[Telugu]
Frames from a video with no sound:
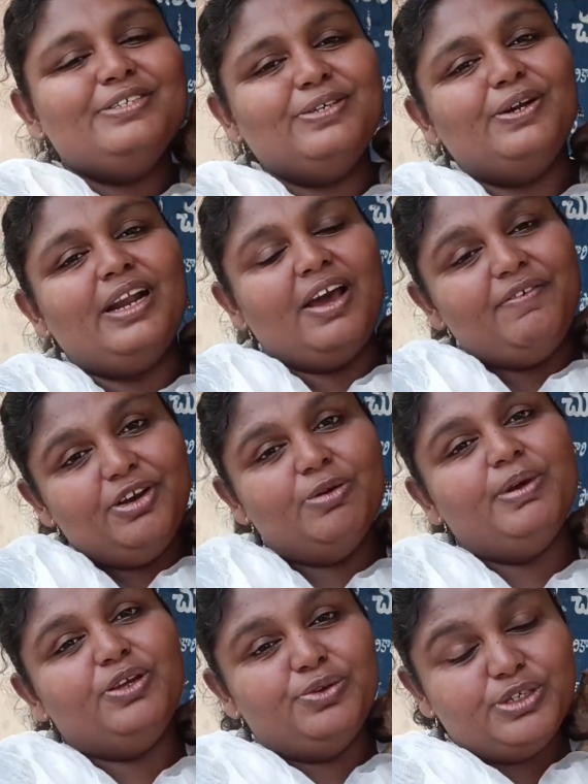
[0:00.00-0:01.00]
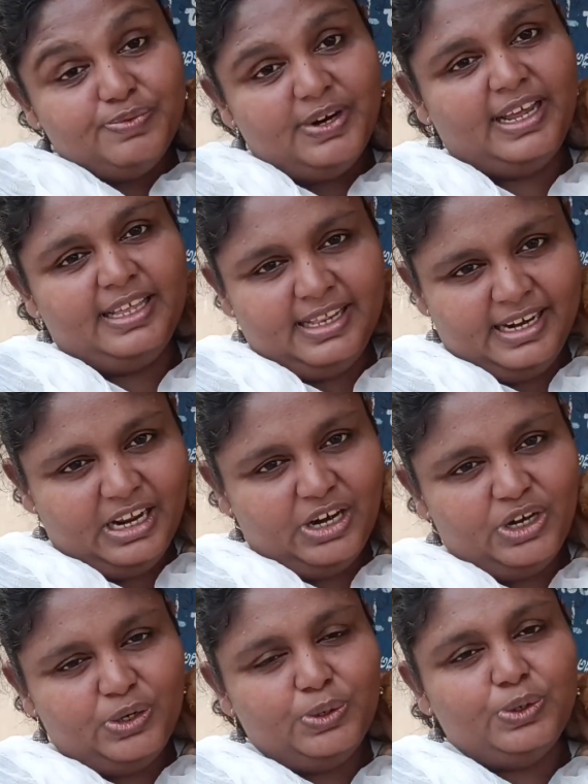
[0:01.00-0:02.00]
సో నా వీడియో మీకు యూస్ఫుల్ అయ్యిందని
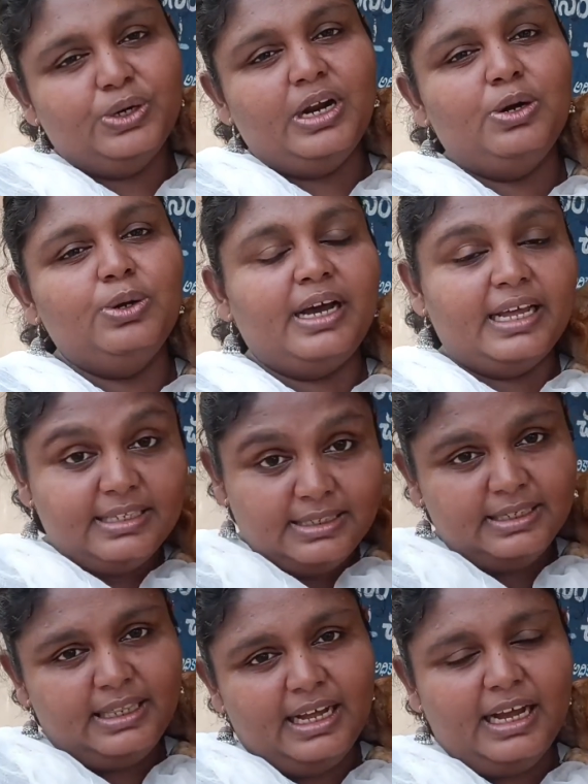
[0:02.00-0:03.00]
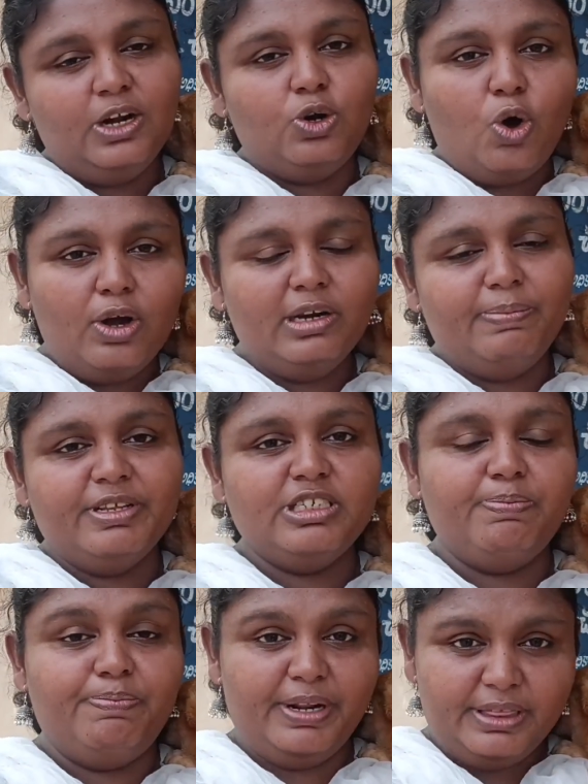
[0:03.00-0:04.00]
అని అనుకుంటున్నాను ఖచ్చితంగా డాగ్ని
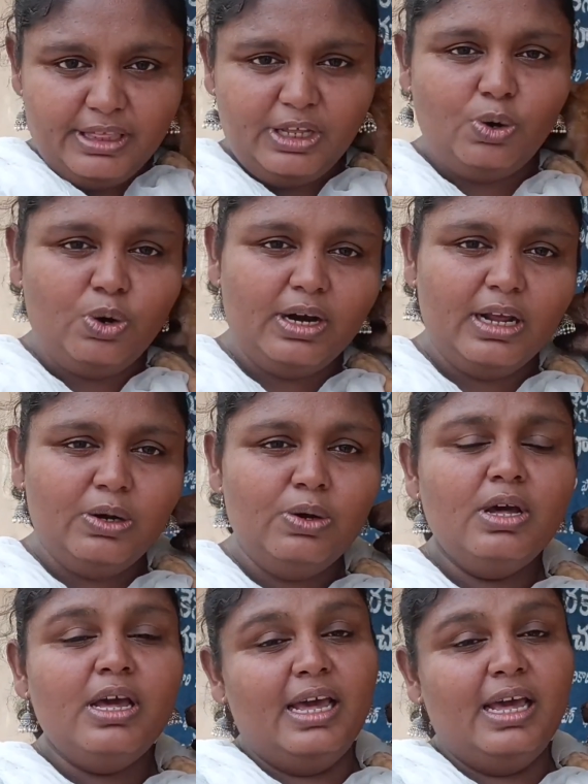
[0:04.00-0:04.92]
పెంచే ప్రతి ఒక్కళ్ళు